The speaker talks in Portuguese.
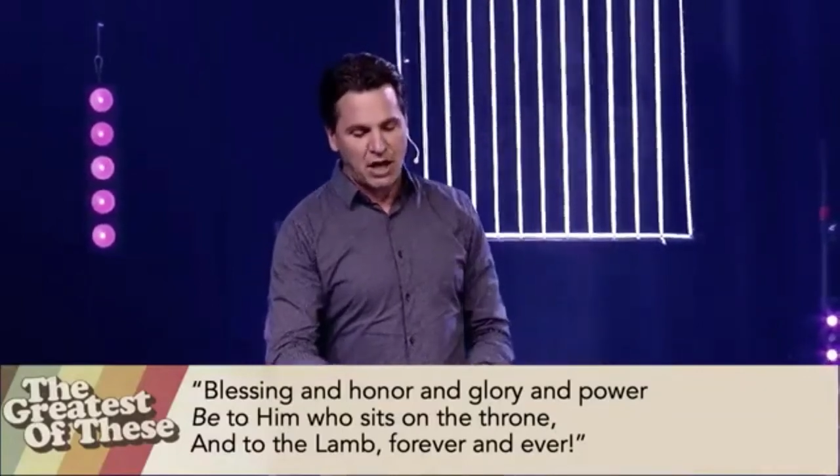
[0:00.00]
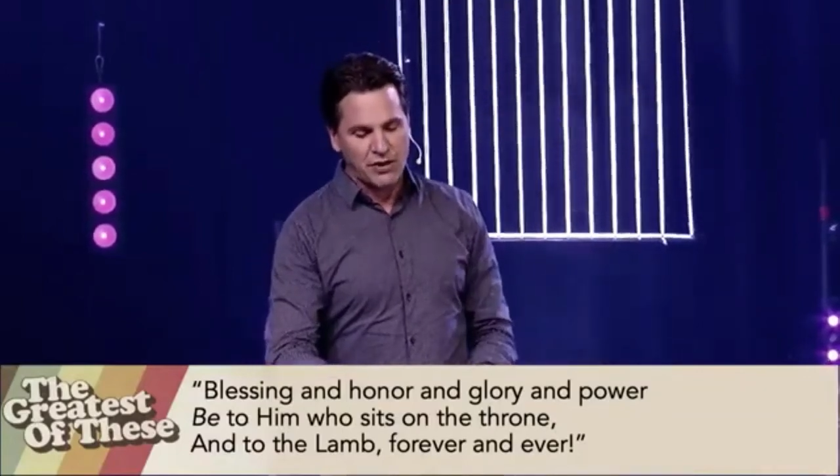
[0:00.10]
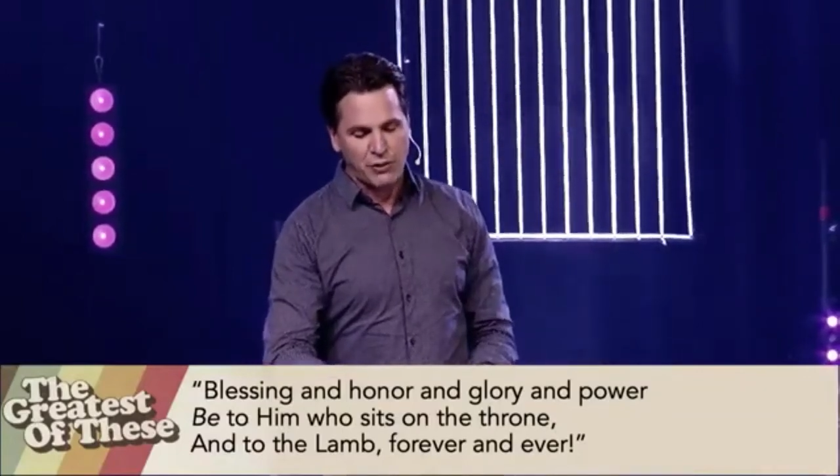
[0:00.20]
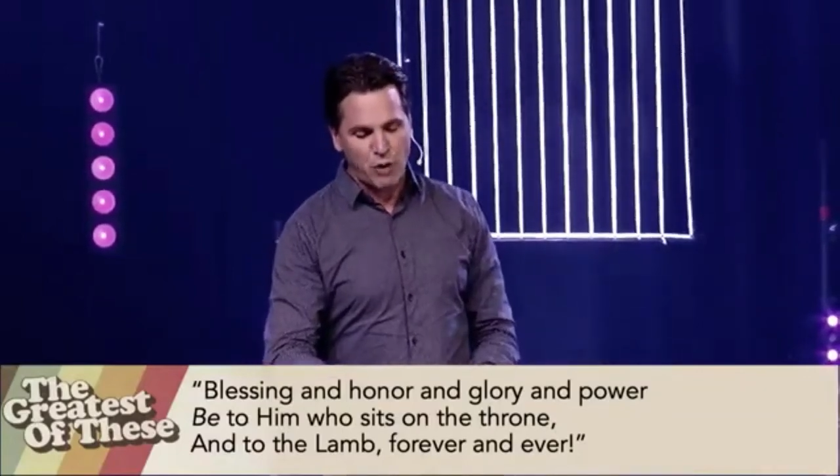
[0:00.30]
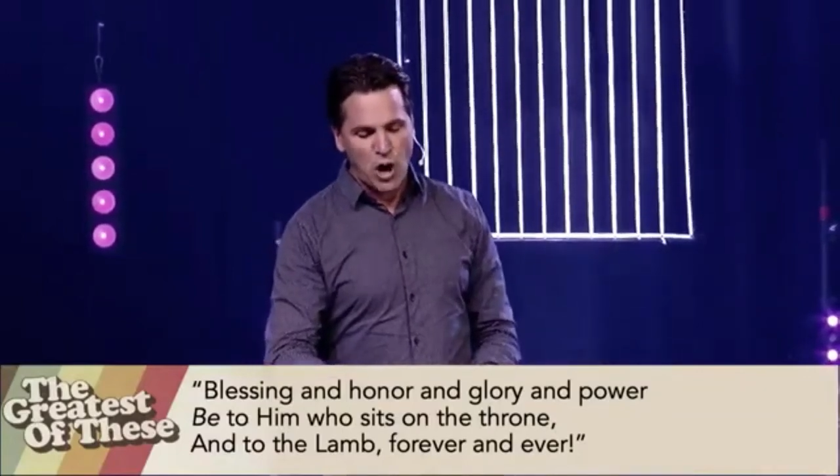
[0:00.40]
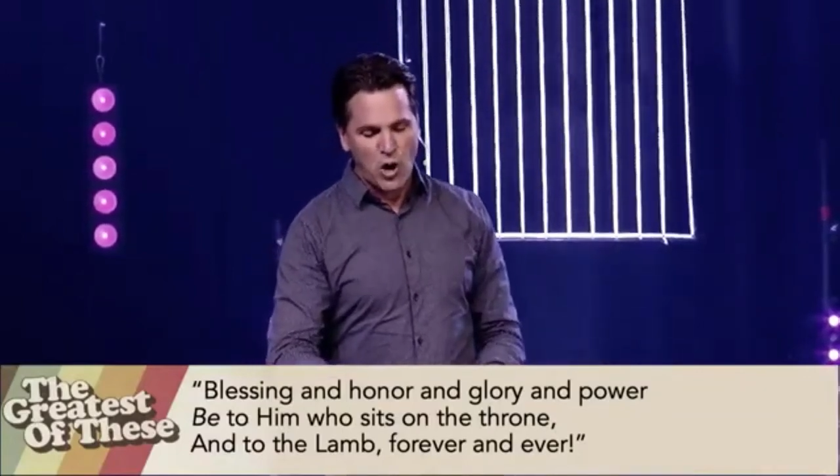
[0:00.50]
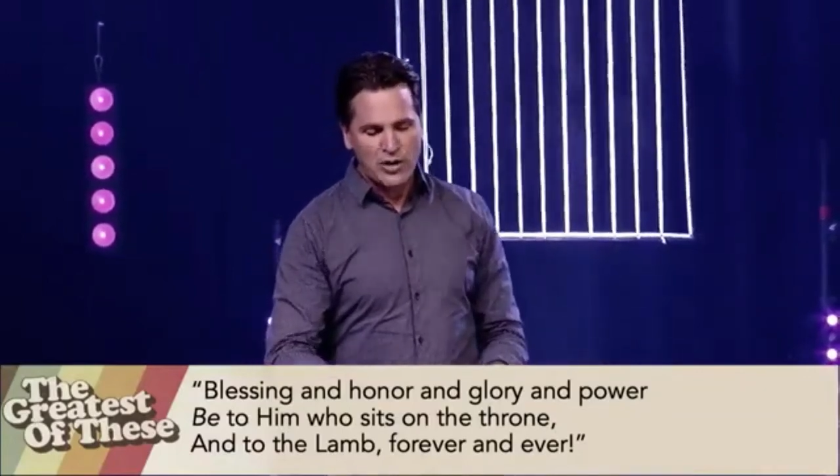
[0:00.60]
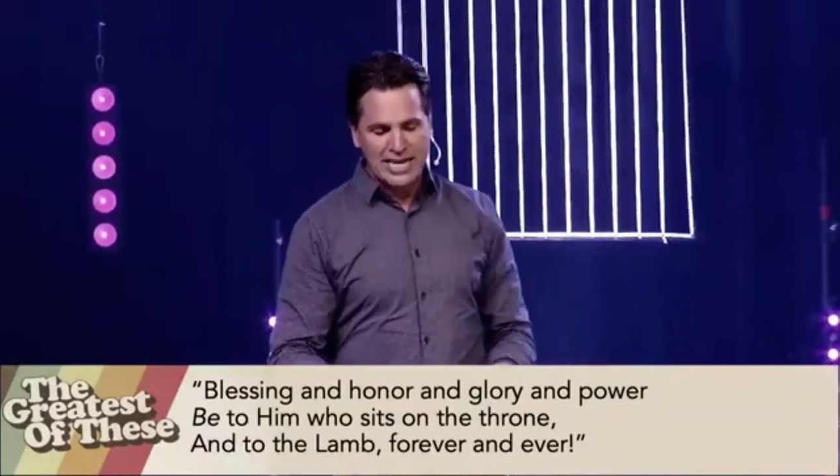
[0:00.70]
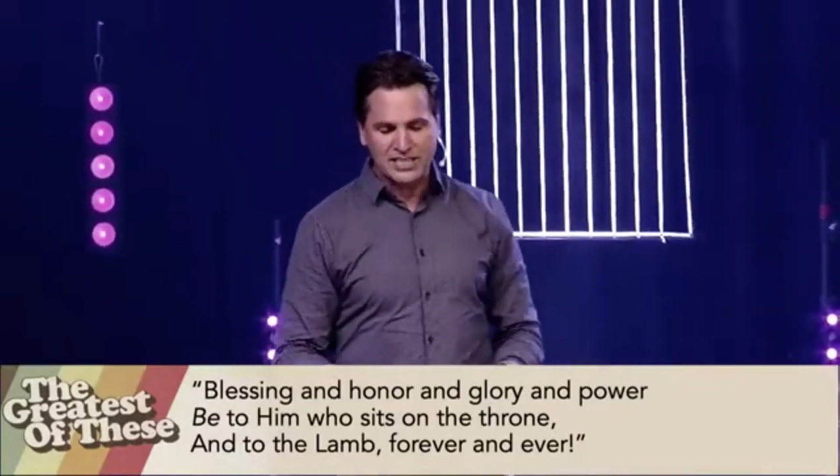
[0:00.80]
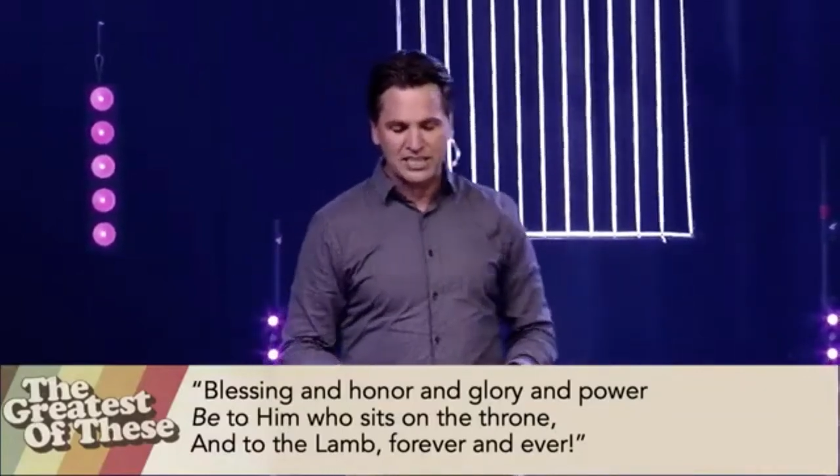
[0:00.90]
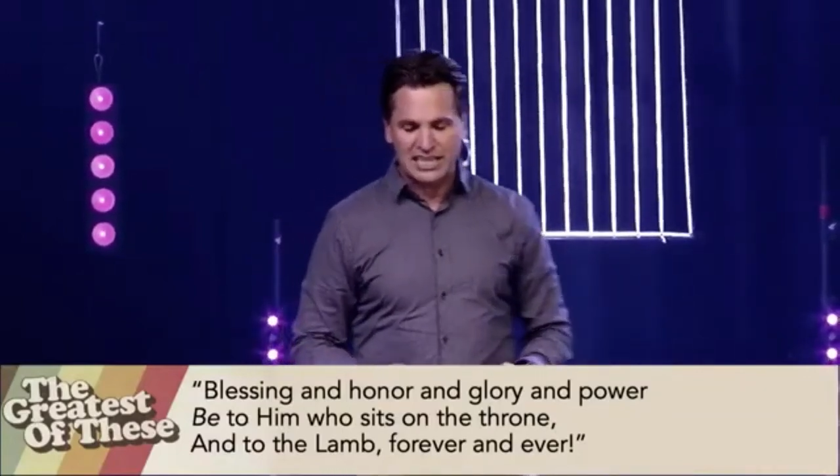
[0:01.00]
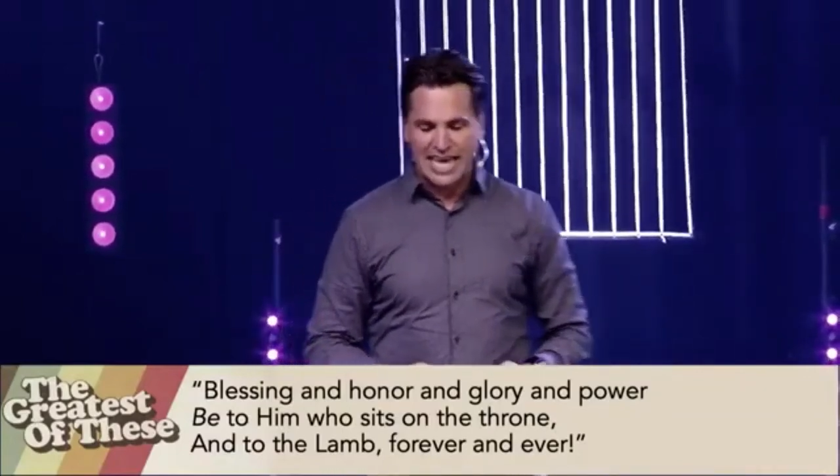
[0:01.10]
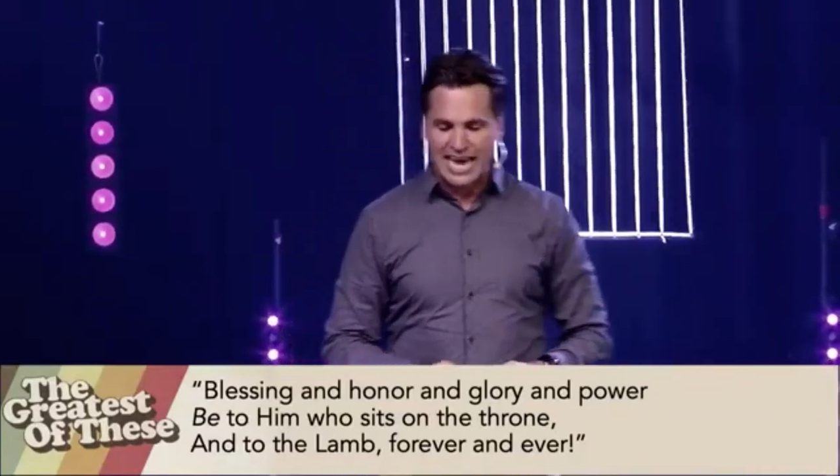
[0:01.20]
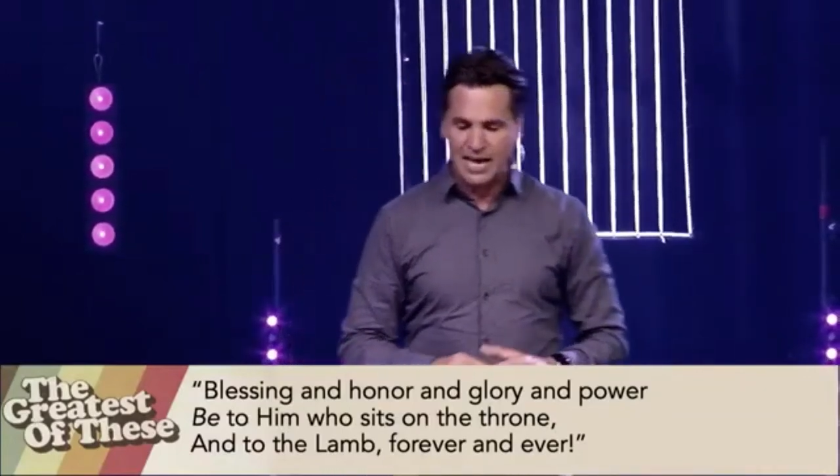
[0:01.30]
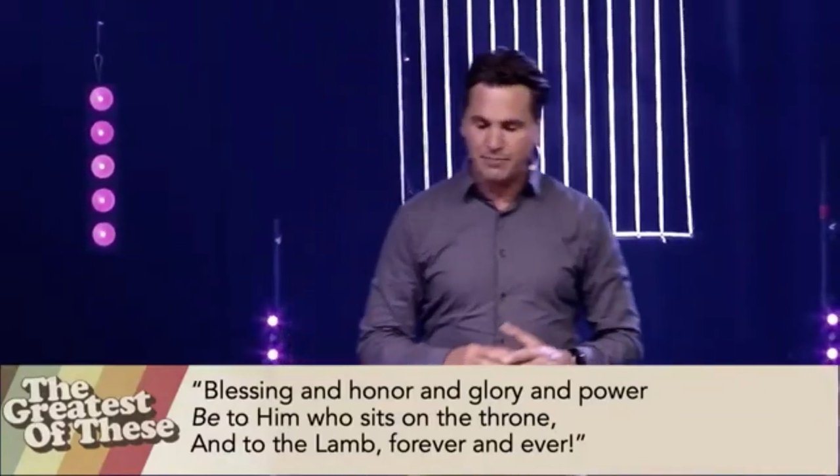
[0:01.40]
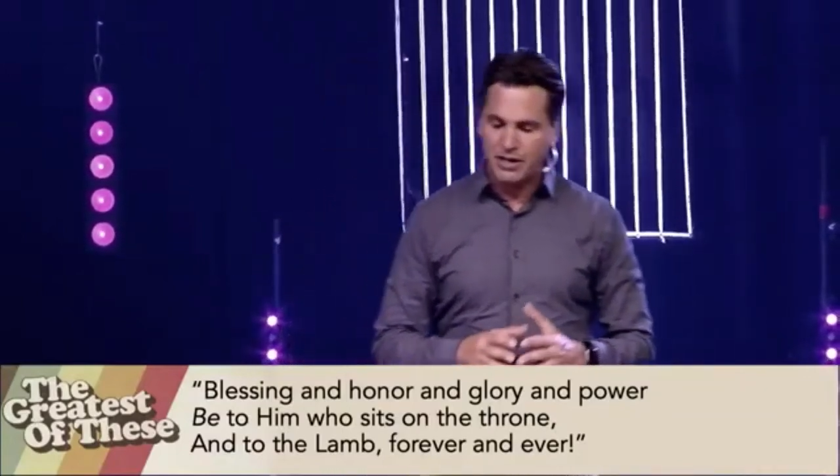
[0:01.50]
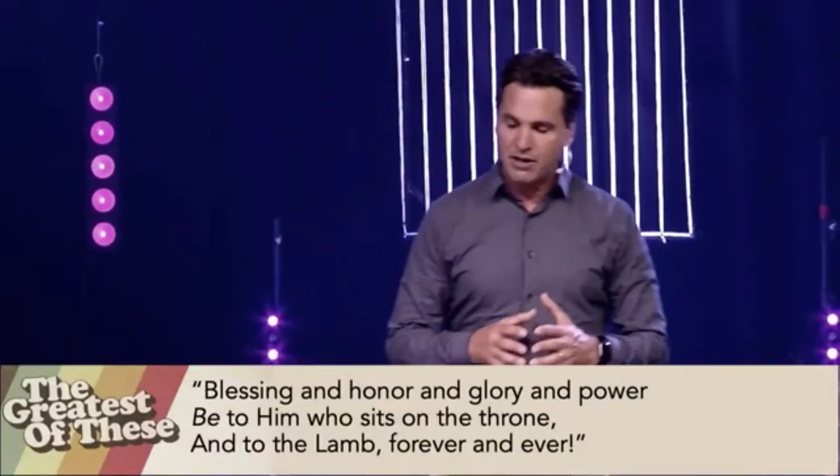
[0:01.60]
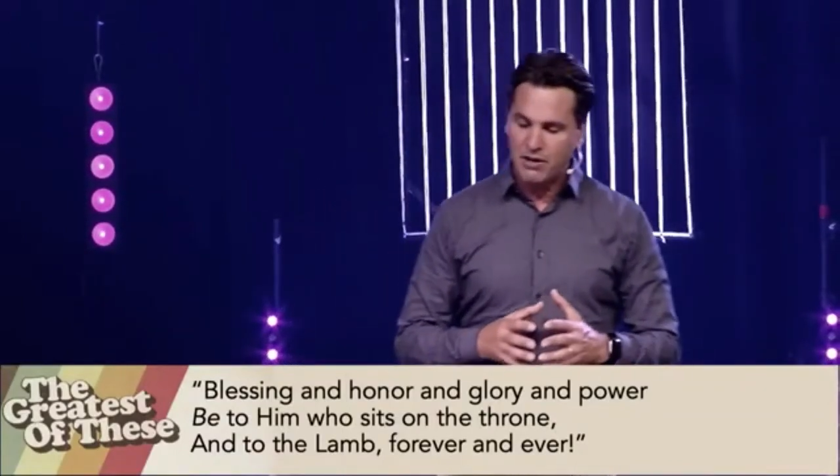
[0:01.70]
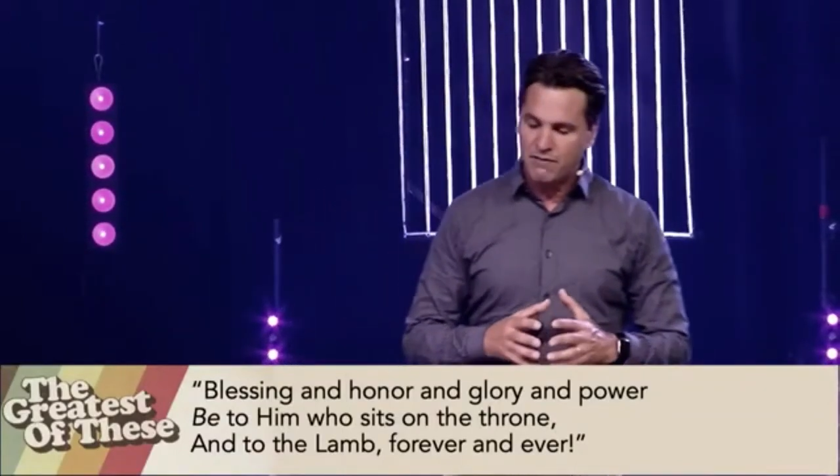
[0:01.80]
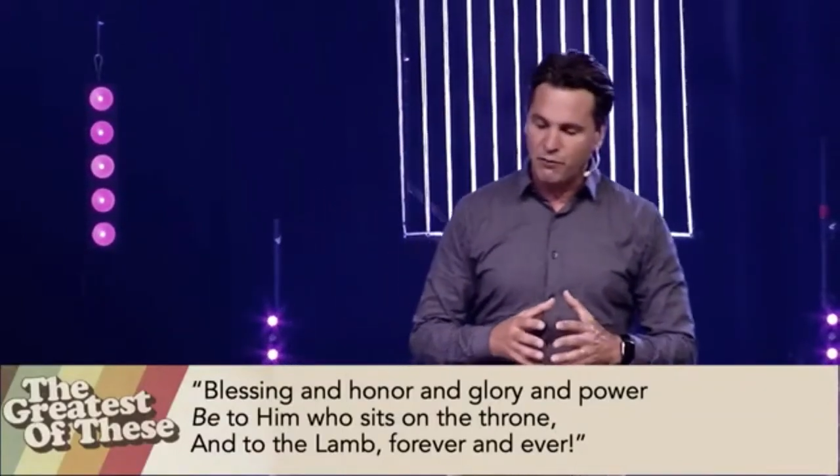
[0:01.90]
o nosso sim para
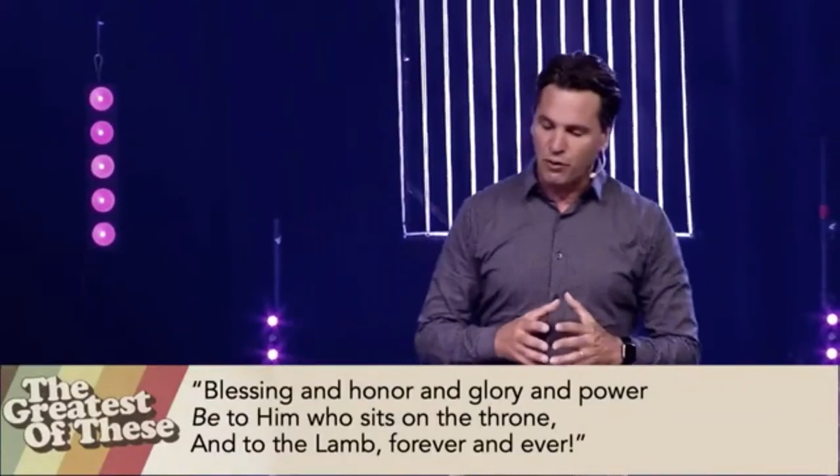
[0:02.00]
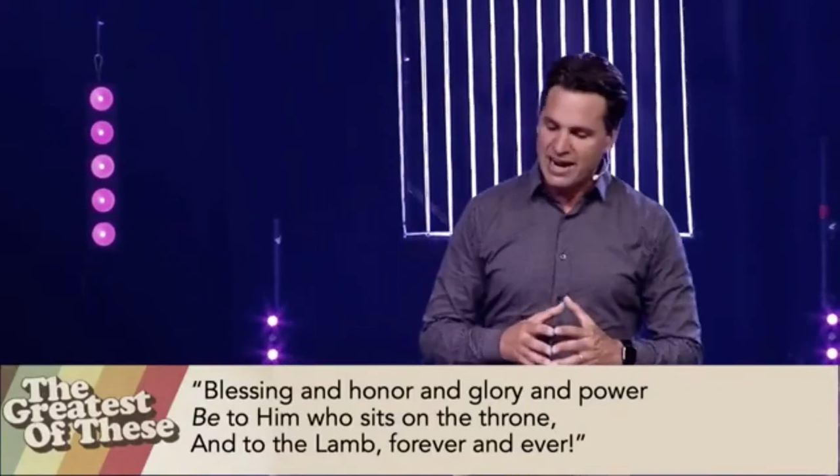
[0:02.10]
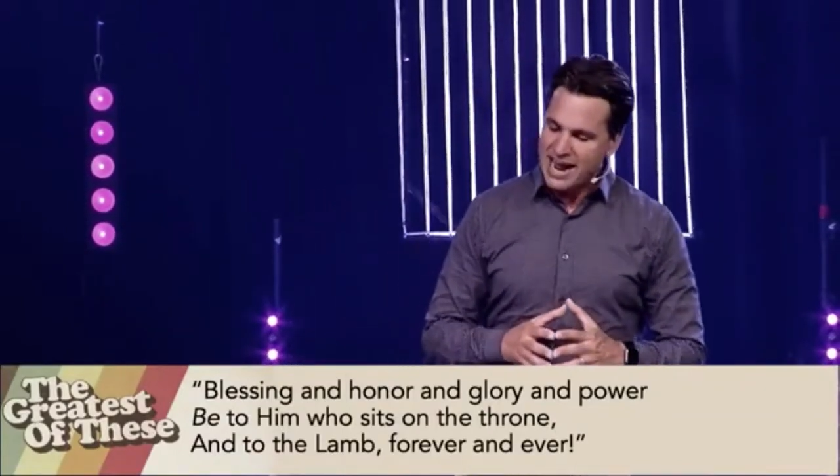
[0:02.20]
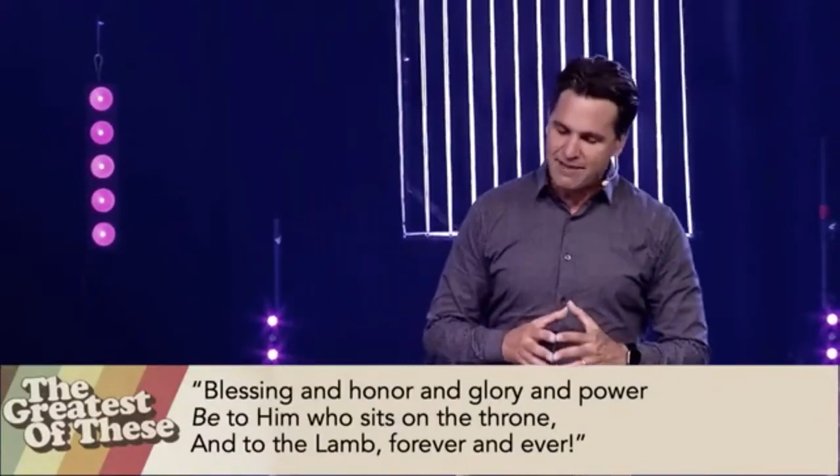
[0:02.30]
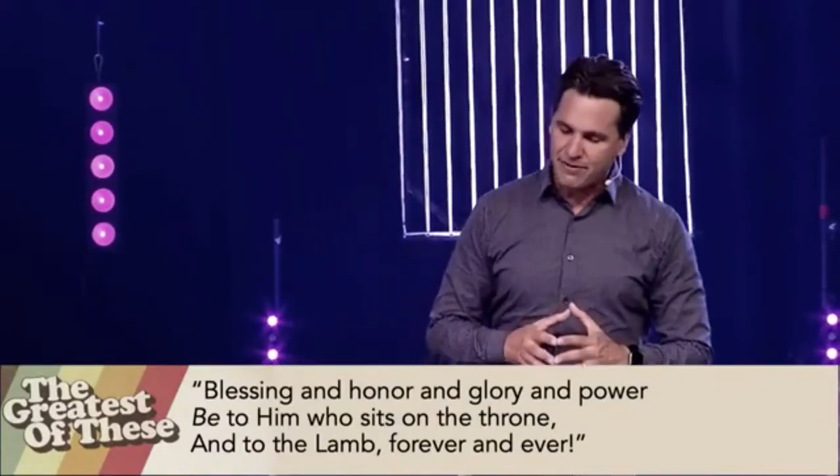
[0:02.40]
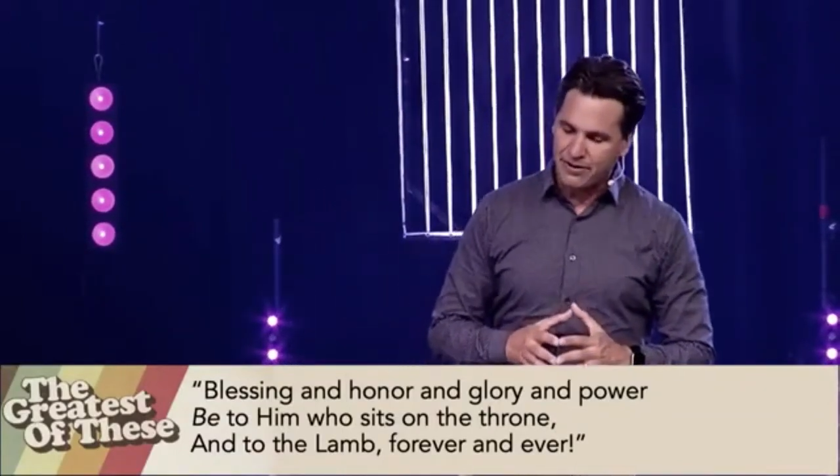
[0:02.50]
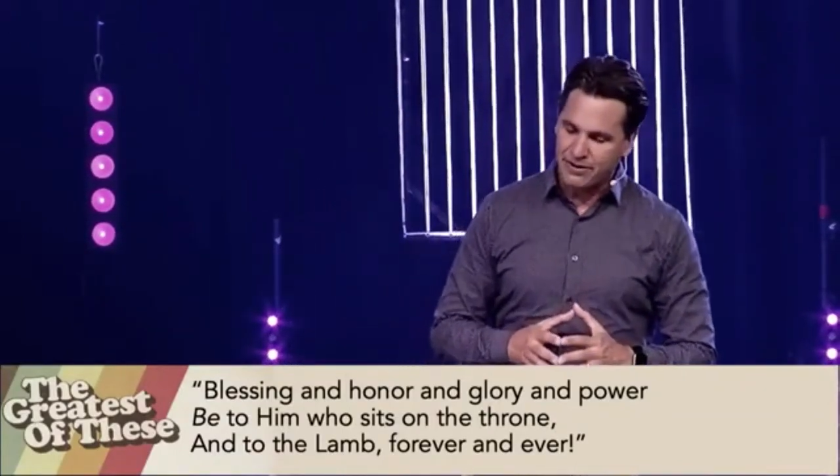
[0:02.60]
amar todo o nosso